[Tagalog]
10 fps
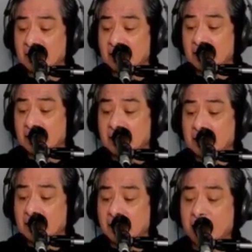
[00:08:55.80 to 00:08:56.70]
Uh,
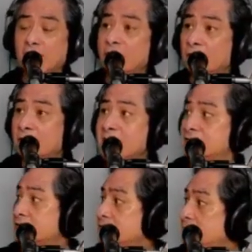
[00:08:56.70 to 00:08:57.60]
ilang
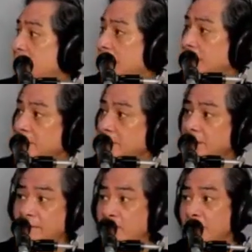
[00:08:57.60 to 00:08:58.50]
oras para hindi
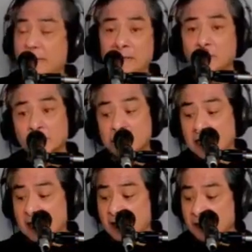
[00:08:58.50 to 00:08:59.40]
mapanood
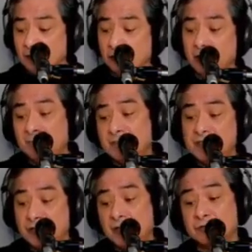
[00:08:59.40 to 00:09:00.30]
na yung
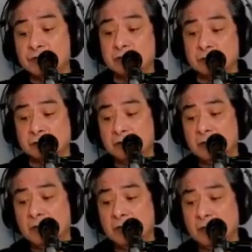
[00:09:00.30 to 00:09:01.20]
investigasyon.
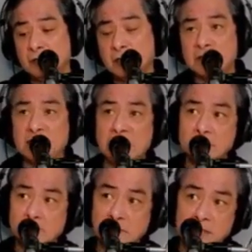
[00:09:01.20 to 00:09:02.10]
Kaya
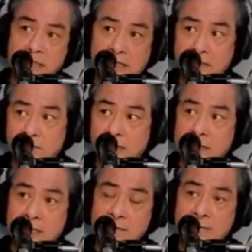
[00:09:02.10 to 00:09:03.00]
yung ginagawang
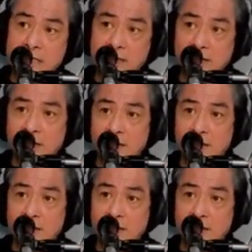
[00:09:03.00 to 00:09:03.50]
hakbang ni